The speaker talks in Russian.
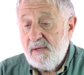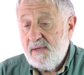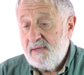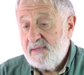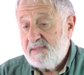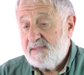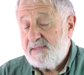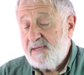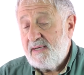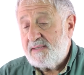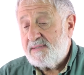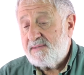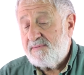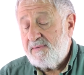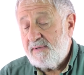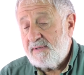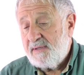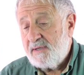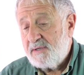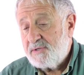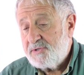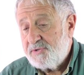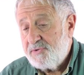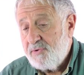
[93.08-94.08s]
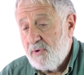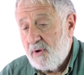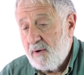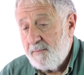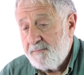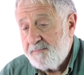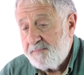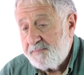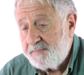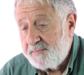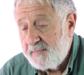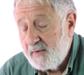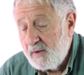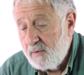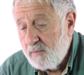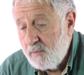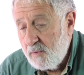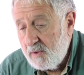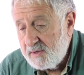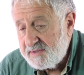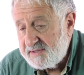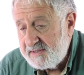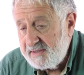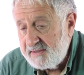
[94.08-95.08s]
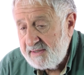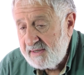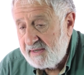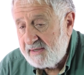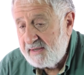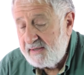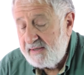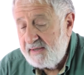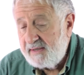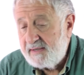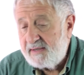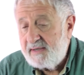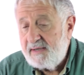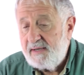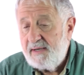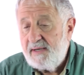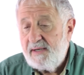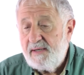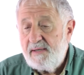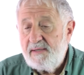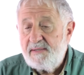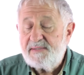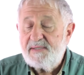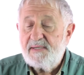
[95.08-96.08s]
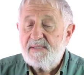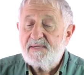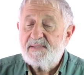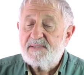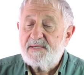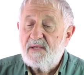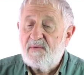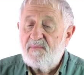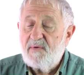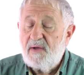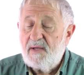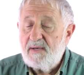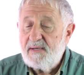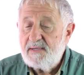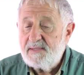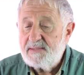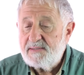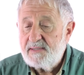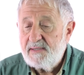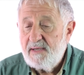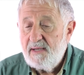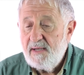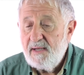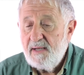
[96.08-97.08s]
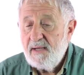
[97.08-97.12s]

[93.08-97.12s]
Естественно, что Уотсон и Крик интересовались